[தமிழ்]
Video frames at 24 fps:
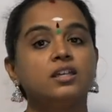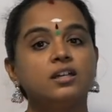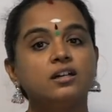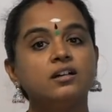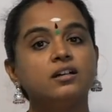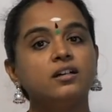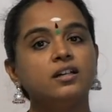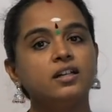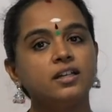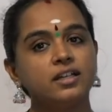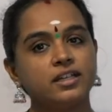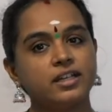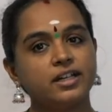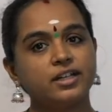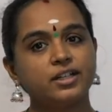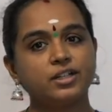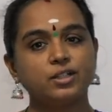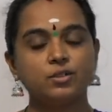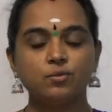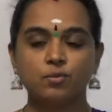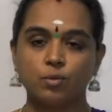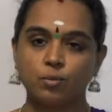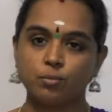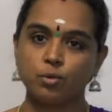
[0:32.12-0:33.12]
ஏழு எட்டு
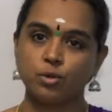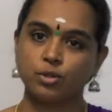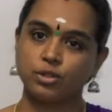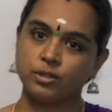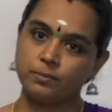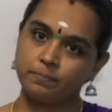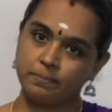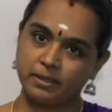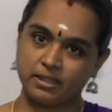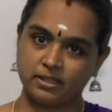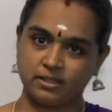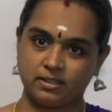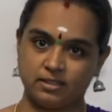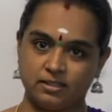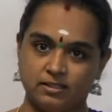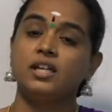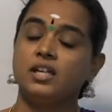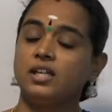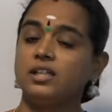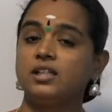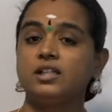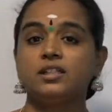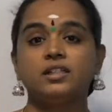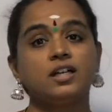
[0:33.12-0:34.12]
ஒம்பது பத்து
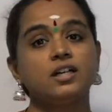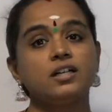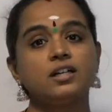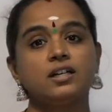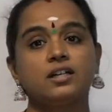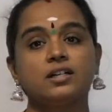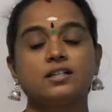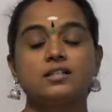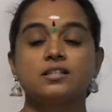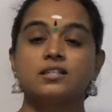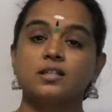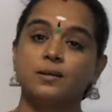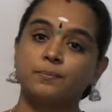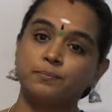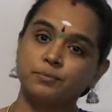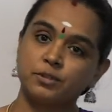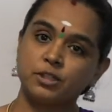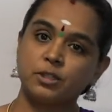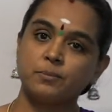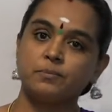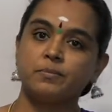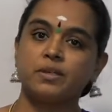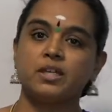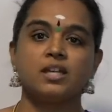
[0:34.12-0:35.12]
இதை தாங்க
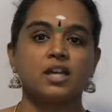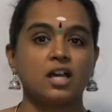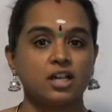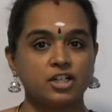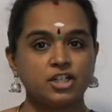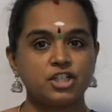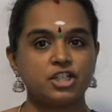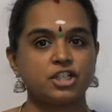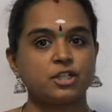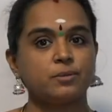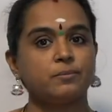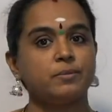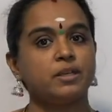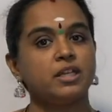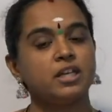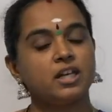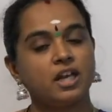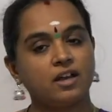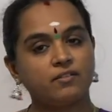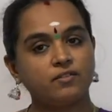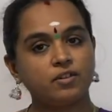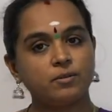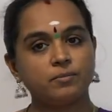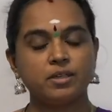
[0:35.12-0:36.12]
சப்தமி அஷ்டமி
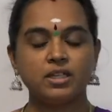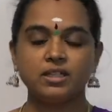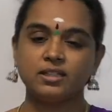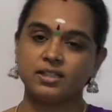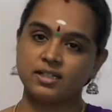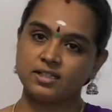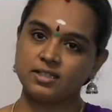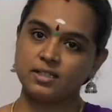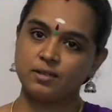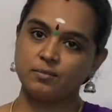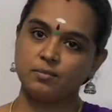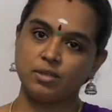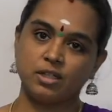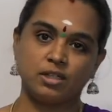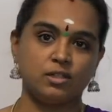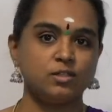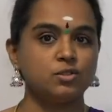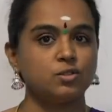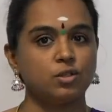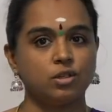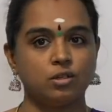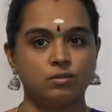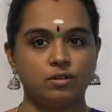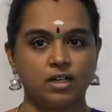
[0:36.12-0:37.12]
நவமி தசமின்னு
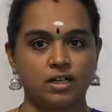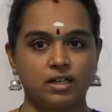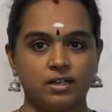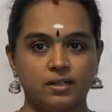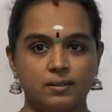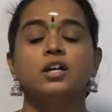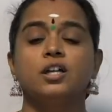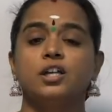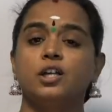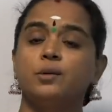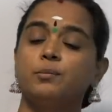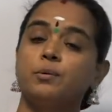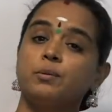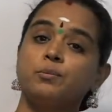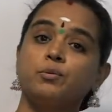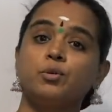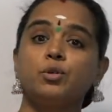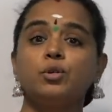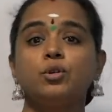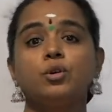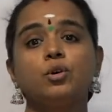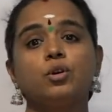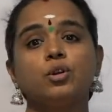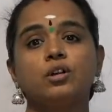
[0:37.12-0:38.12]
சொல்லுவாங்க நம்ம
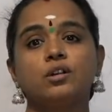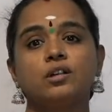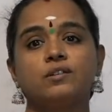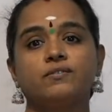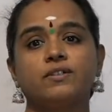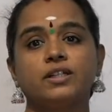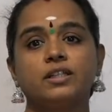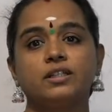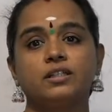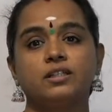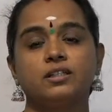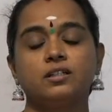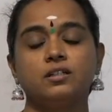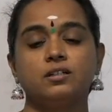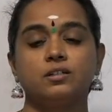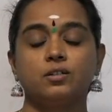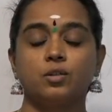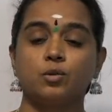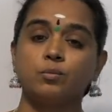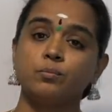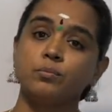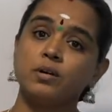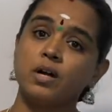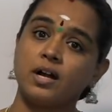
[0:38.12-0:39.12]
முன்னோர்கள் வந்து
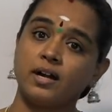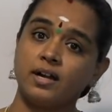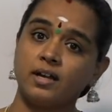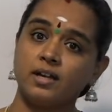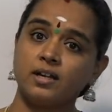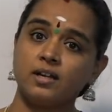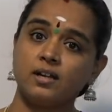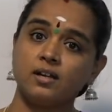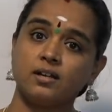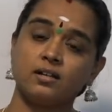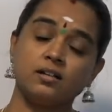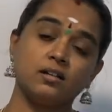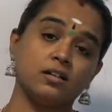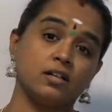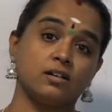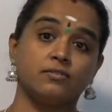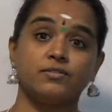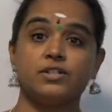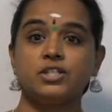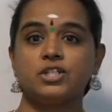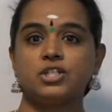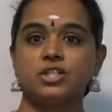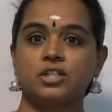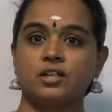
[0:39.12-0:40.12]
ரொம்ப அழகாக
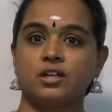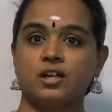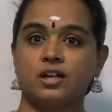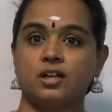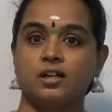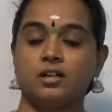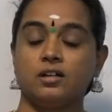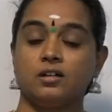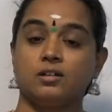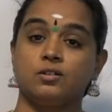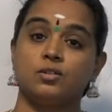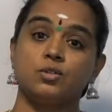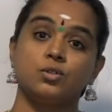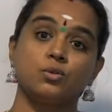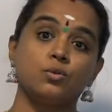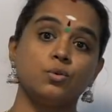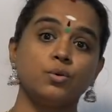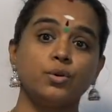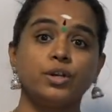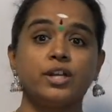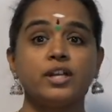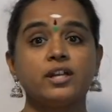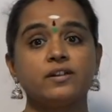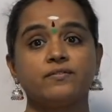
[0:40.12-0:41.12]
கவனிச்சிருக்காங்க
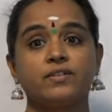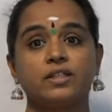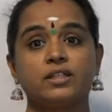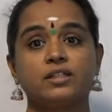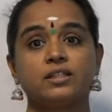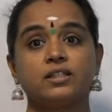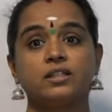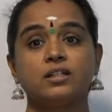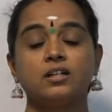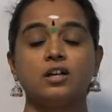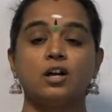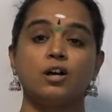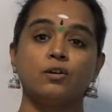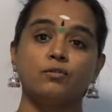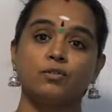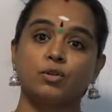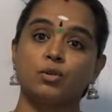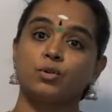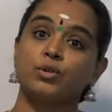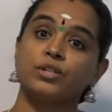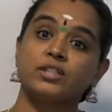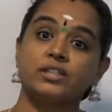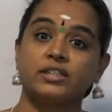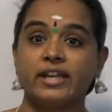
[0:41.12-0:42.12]
சூரியன் வந்து
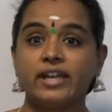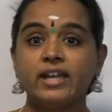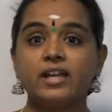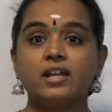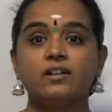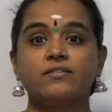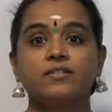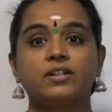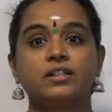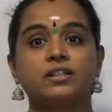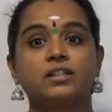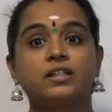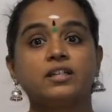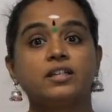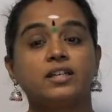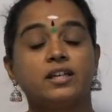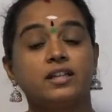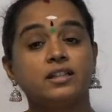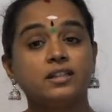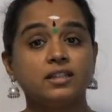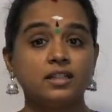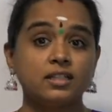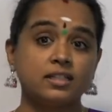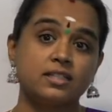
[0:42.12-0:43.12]
அவரோட தேரை வந்து
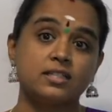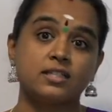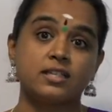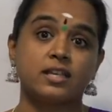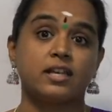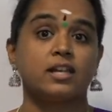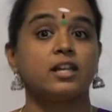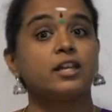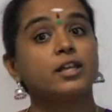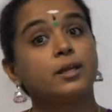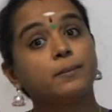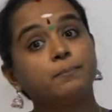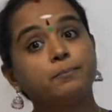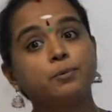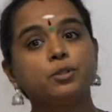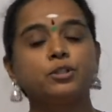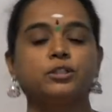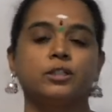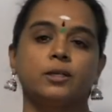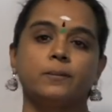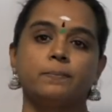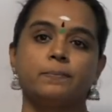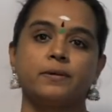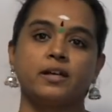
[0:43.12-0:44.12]
எந்த திசையில எப்போ
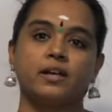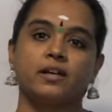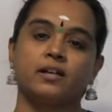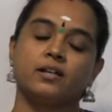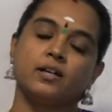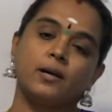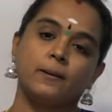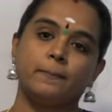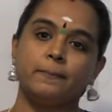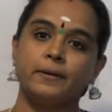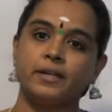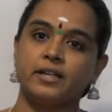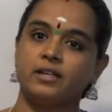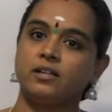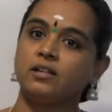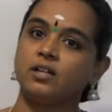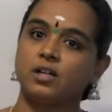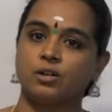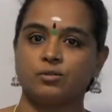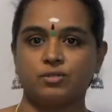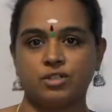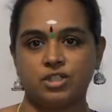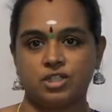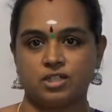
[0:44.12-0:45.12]
திருப்புறாரு அப்படின்னு
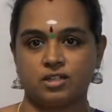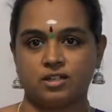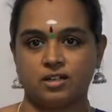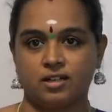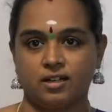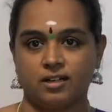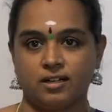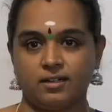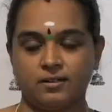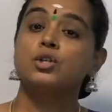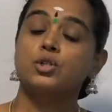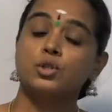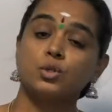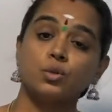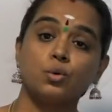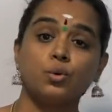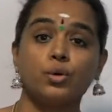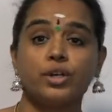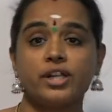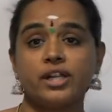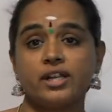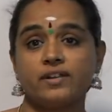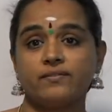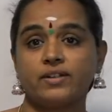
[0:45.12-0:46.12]
கவனிச்சிருக்காங்க
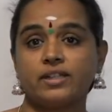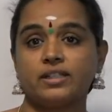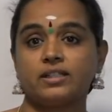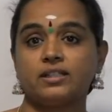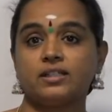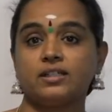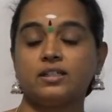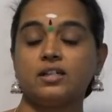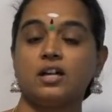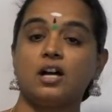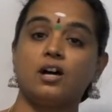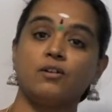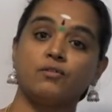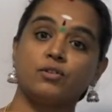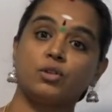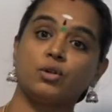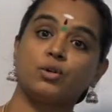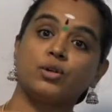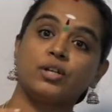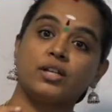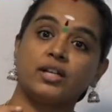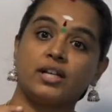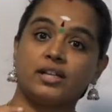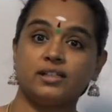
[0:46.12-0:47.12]
சூரியன் வந்து
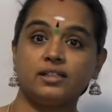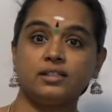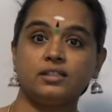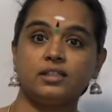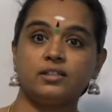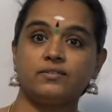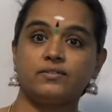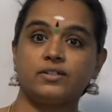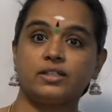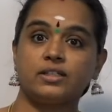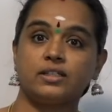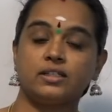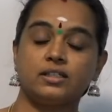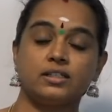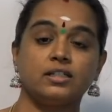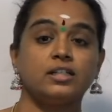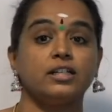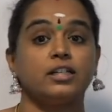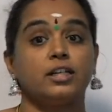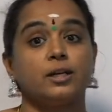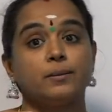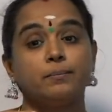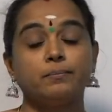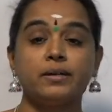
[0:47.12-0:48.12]
அவரோட ரதத்தை வந்து
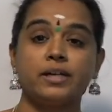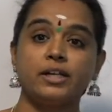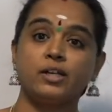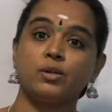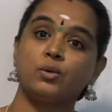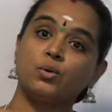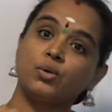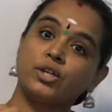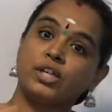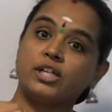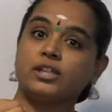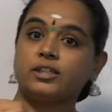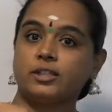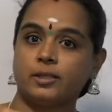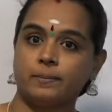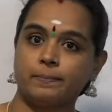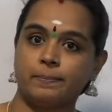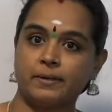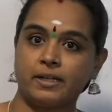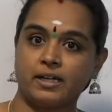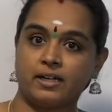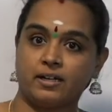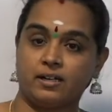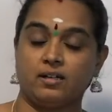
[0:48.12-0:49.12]
நம்மை நோக்கி
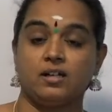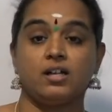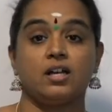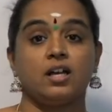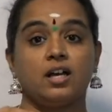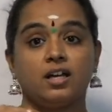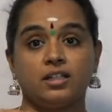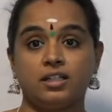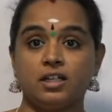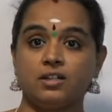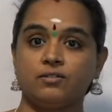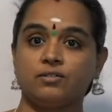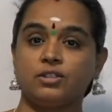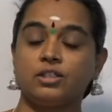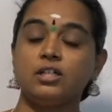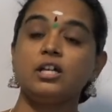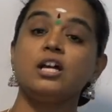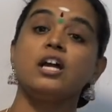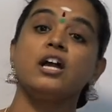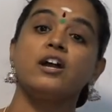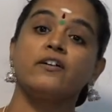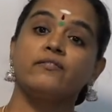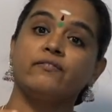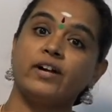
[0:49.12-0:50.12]
திருப்புறாரு அதாவது
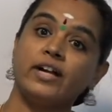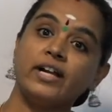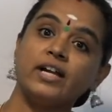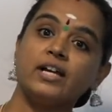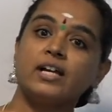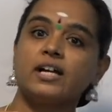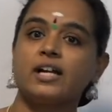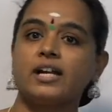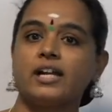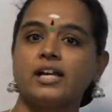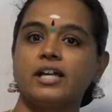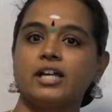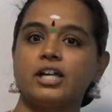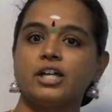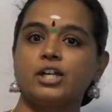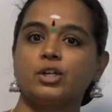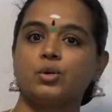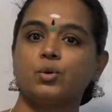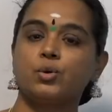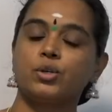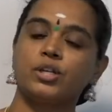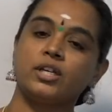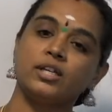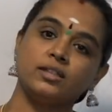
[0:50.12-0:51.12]
வடகிழக்கை
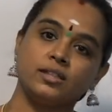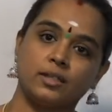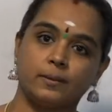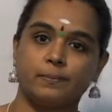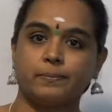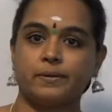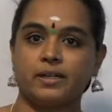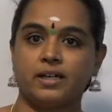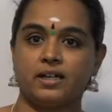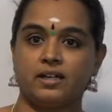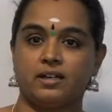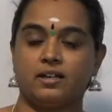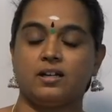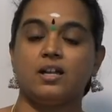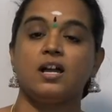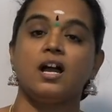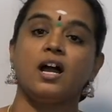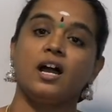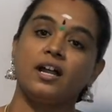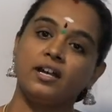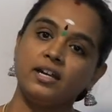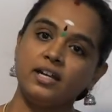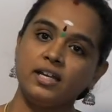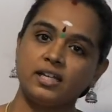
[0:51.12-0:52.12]
நோக்கி திருப்புறாரு
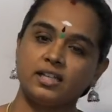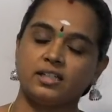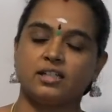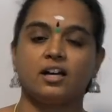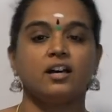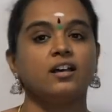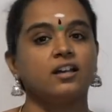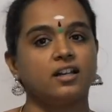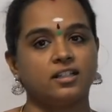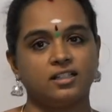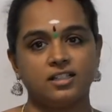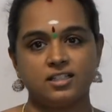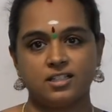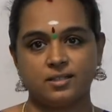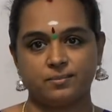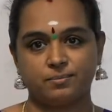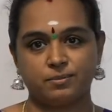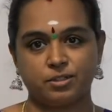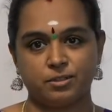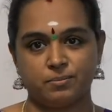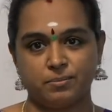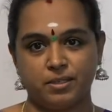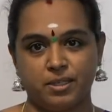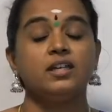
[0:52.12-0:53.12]
அன்னைக்கு தான் ரத
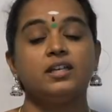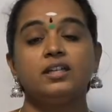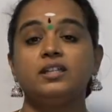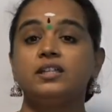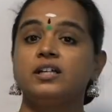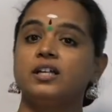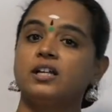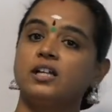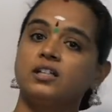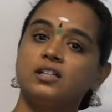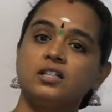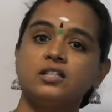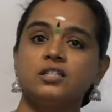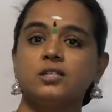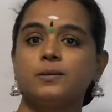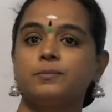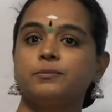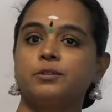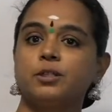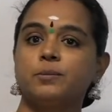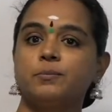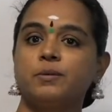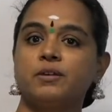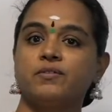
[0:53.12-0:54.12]
சப்தமி இந்த ரத
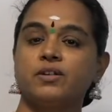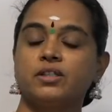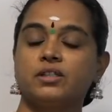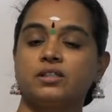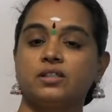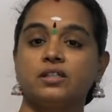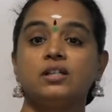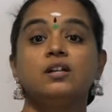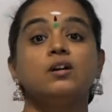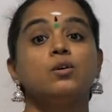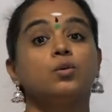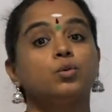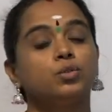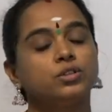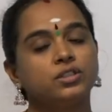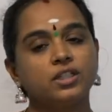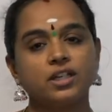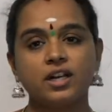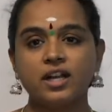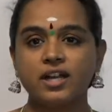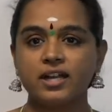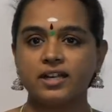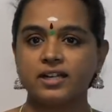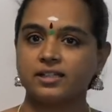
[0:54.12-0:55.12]
சப்தமி வந்து
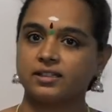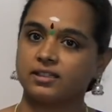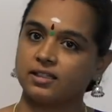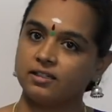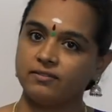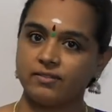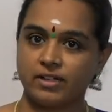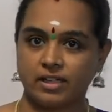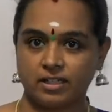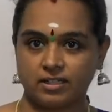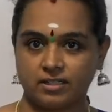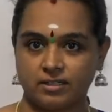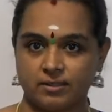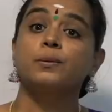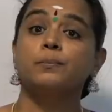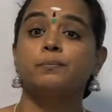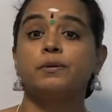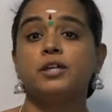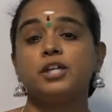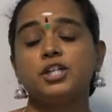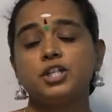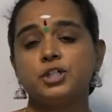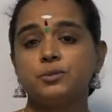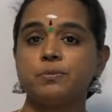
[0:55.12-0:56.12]
உத்தராயணத்துல வருது
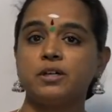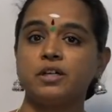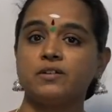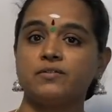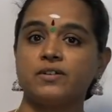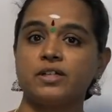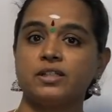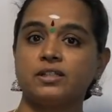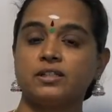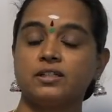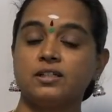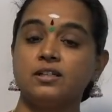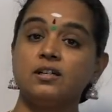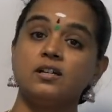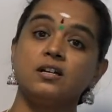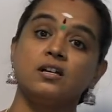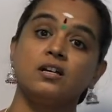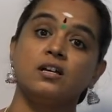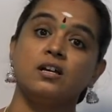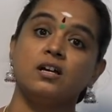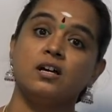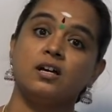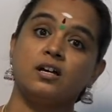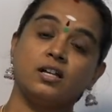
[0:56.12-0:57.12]
பீஷ்மர் வந்து
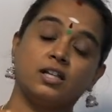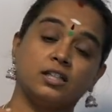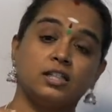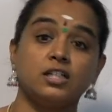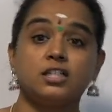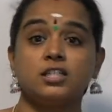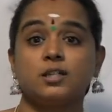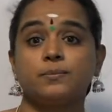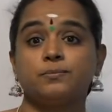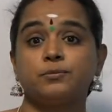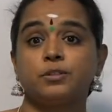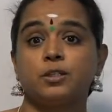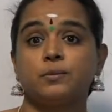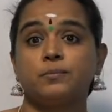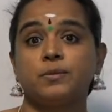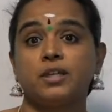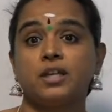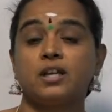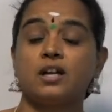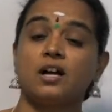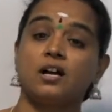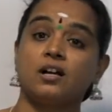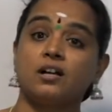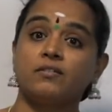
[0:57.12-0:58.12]

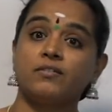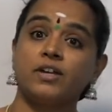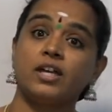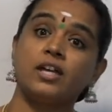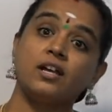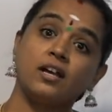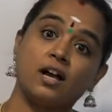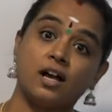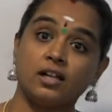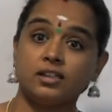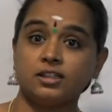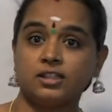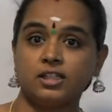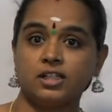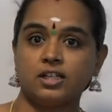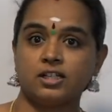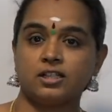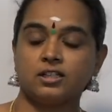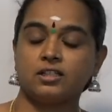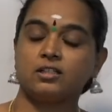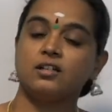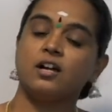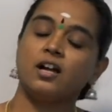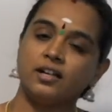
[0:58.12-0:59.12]
ரதசப்தமிக்காகவே
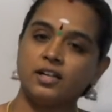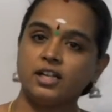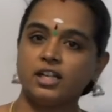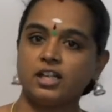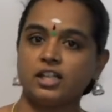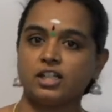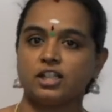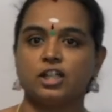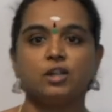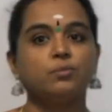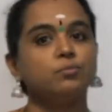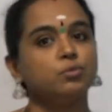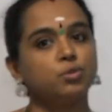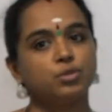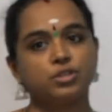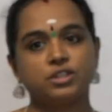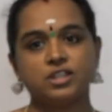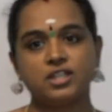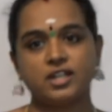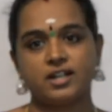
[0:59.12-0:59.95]
காத்திருந்து அன்னைக்கு தான் முக்தி